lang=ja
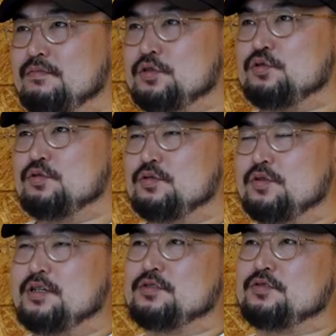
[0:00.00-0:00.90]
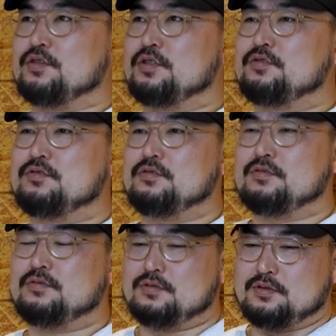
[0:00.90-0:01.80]
まあ、ちょうどあれですよね
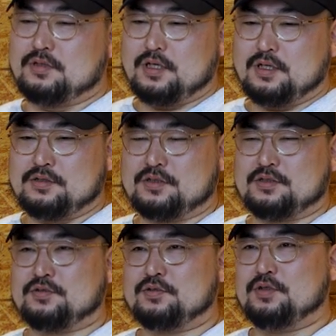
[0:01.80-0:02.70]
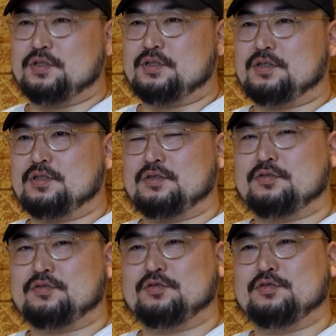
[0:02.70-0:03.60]
現地
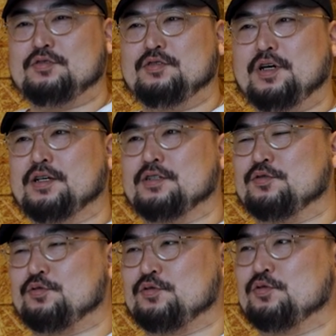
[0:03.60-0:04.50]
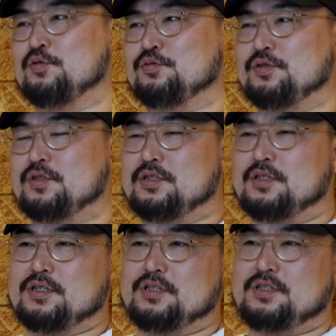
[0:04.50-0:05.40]
着くくらいにすごい降っ降ってき